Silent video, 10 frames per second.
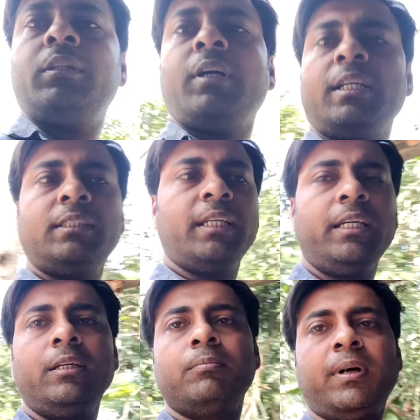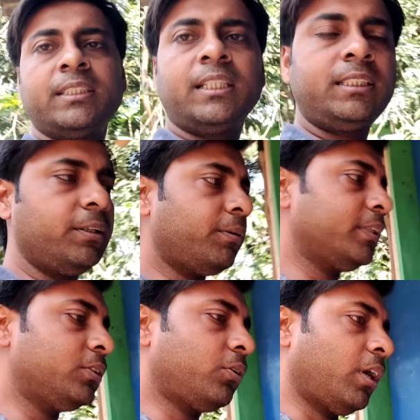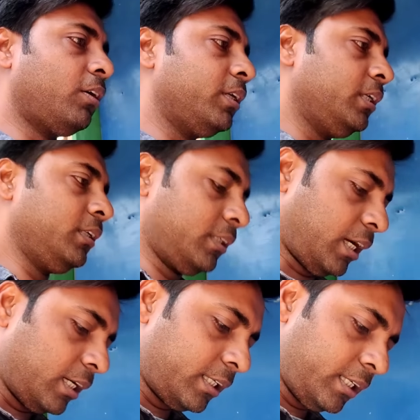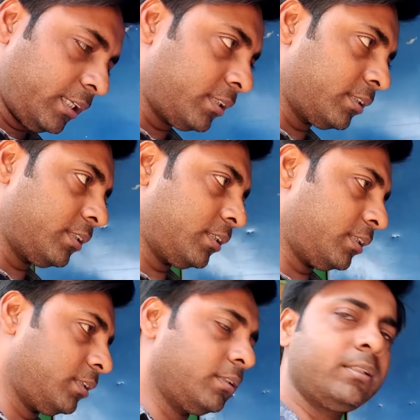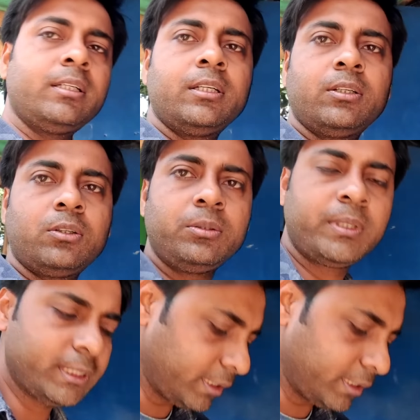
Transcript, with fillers: তো আজকে বাজার সেভাবে কিছু করা হয়নি কালকে রুই মাছ